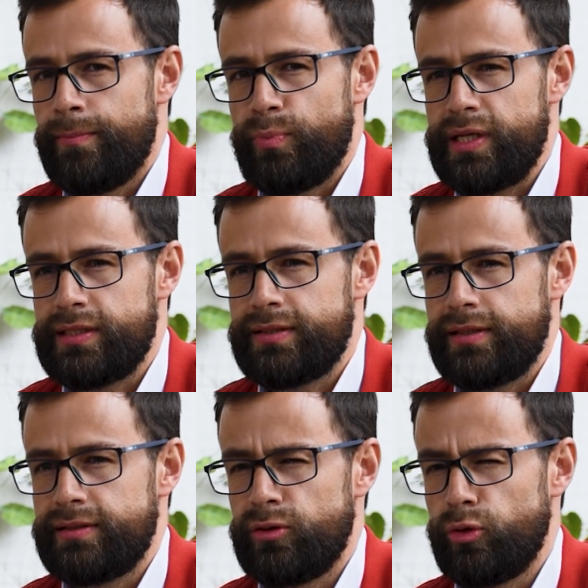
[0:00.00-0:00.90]
pues
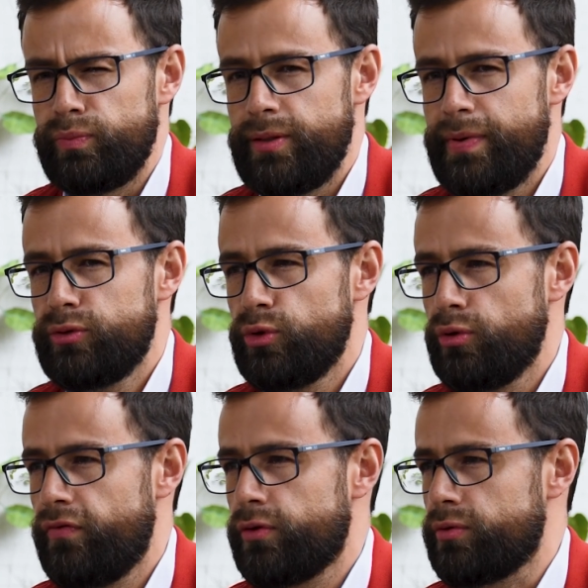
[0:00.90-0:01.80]
desde el
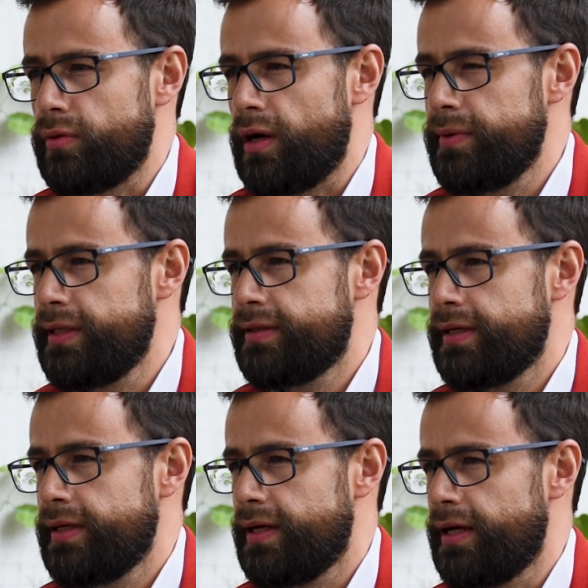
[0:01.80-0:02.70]
2021
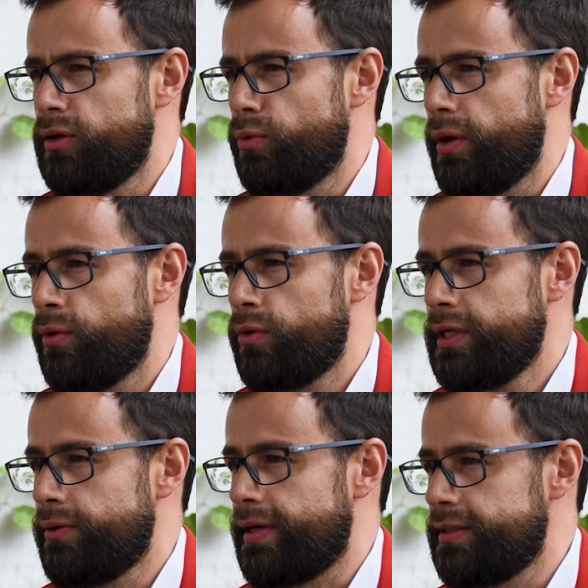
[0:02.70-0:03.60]
afortunadamente el nuevo
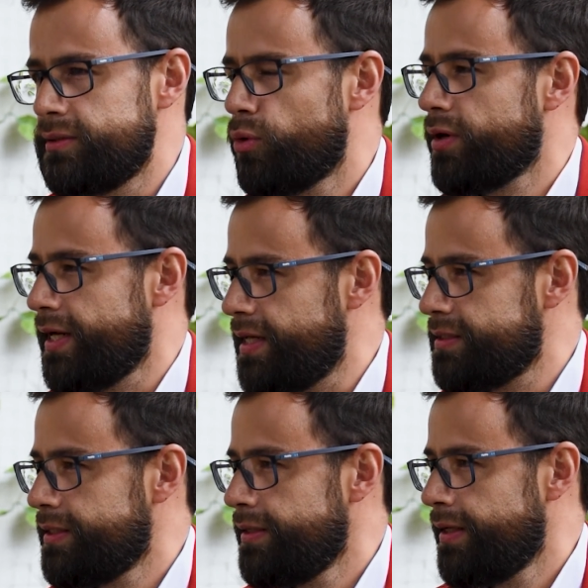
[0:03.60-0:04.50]
liberalismo
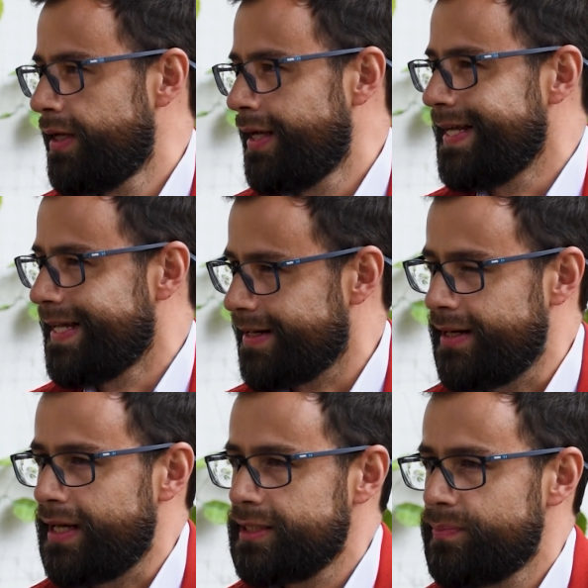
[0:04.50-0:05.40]
renace y
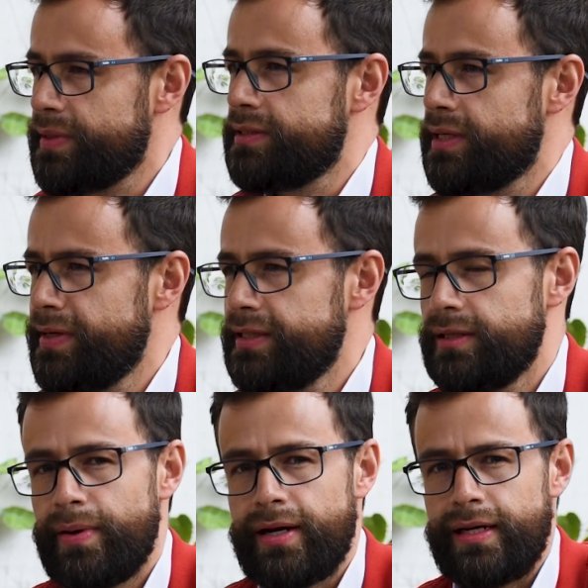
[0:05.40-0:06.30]
renace precisamente
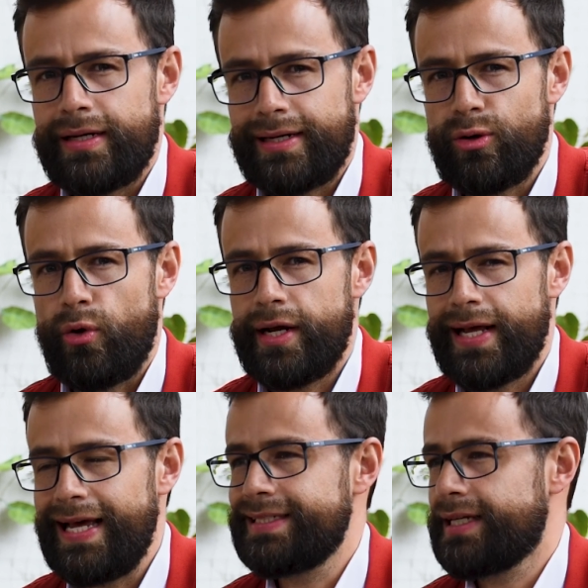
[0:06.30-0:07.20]
para recoger
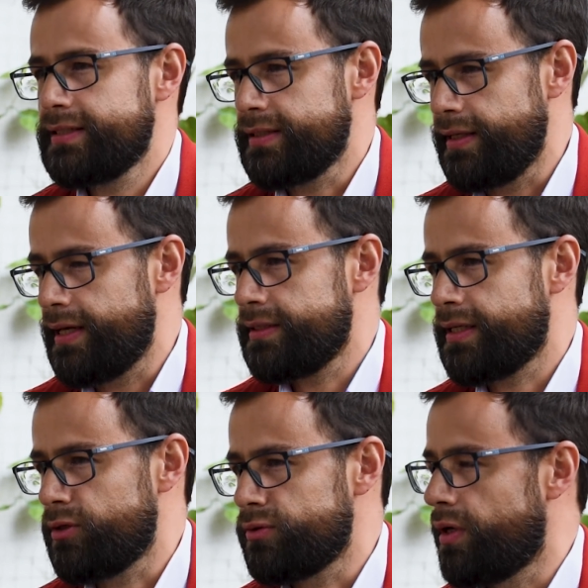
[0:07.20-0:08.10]
esas ideas
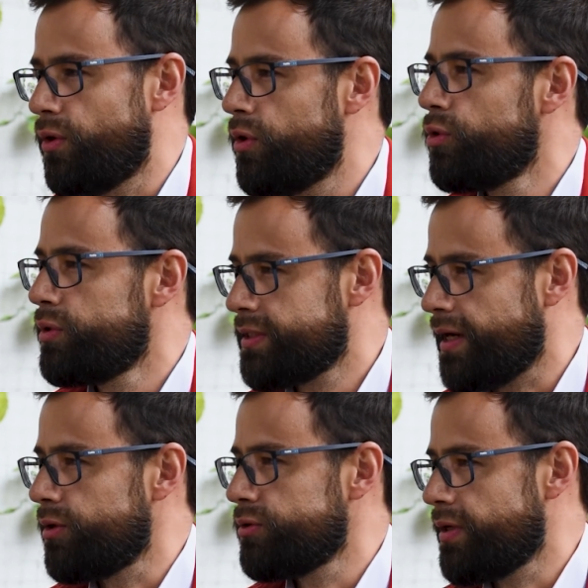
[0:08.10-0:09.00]
que nos dejó Luis
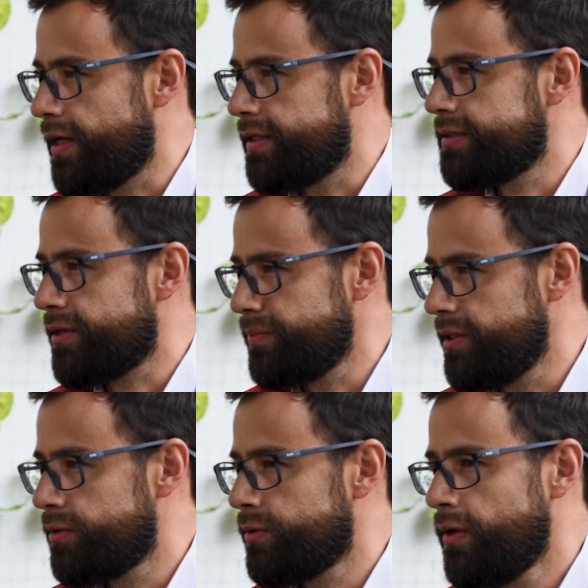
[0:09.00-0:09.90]
Carlos Galán
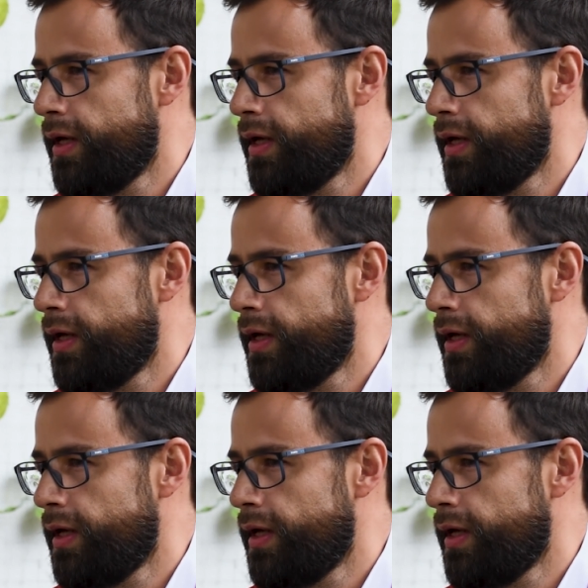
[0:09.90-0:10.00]
Sarmiento